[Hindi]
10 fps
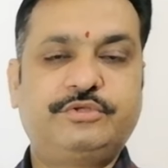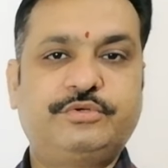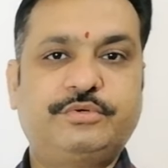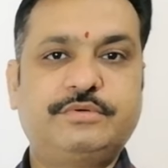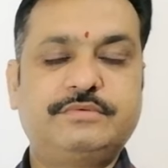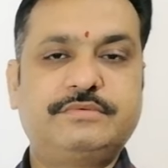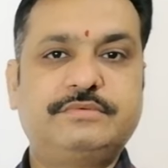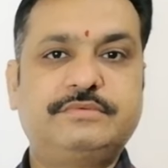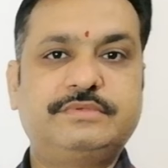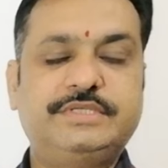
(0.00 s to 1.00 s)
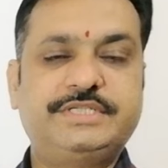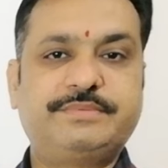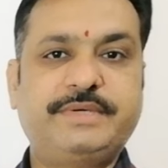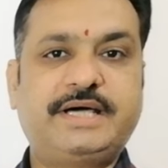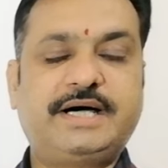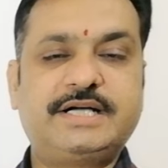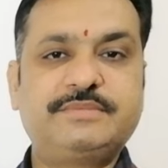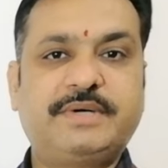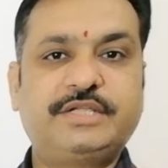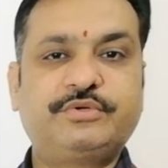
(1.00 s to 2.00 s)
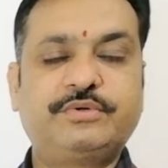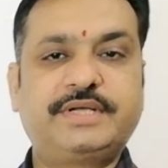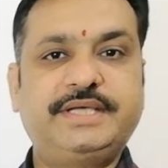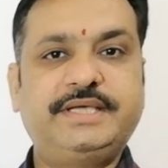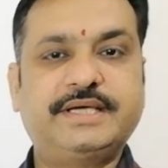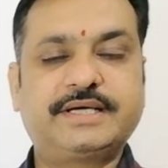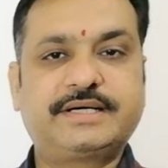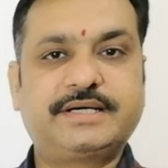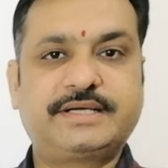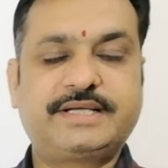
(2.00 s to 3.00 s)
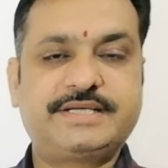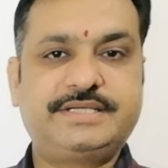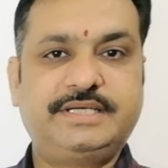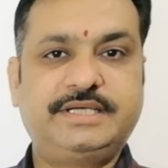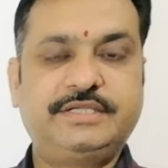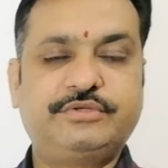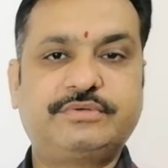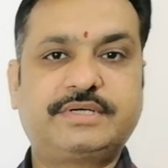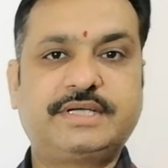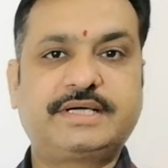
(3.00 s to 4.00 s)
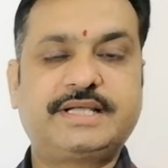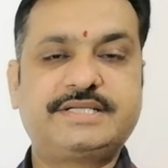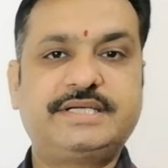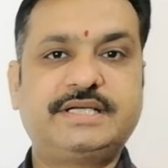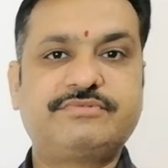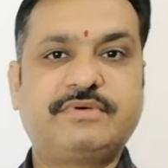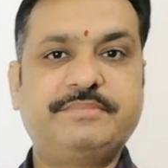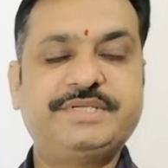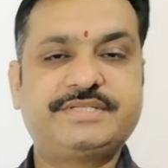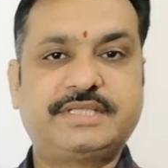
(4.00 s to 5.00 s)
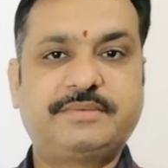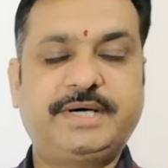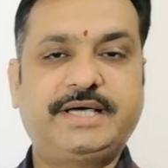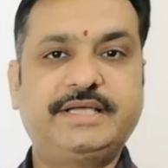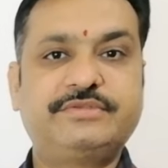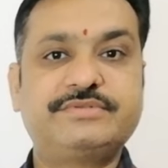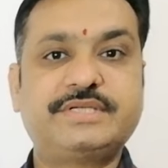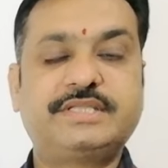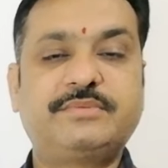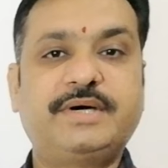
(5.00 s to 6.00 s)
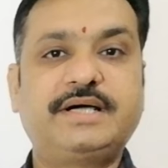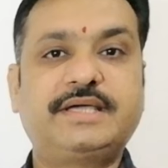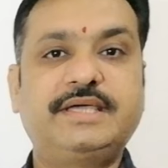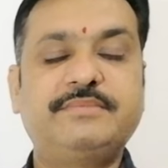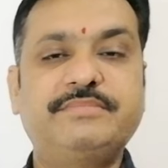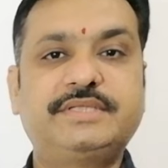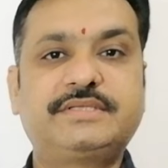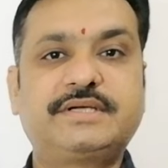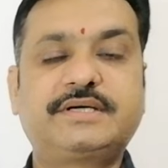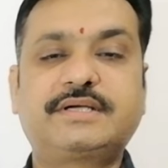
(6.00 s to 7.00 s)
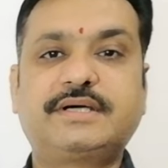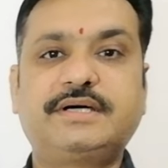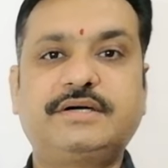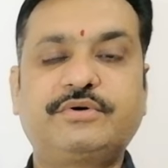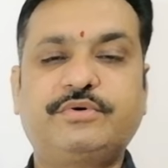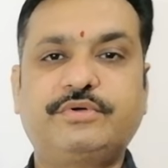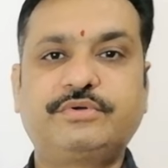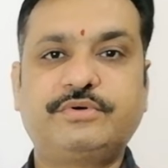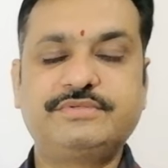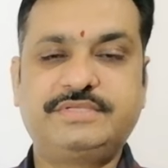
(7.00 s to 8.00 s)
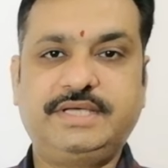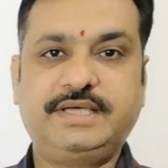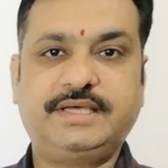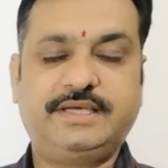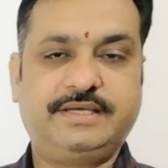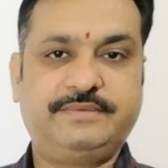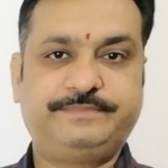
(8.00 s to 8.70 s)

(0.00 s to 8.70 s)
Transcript: तो इसमें आज बात हो रही है कर्क राशि की तो कर्क राशि का स्वामी चंद्रमा है तो चंद्रमा के मित्र ग्रह कौन कौन से हैं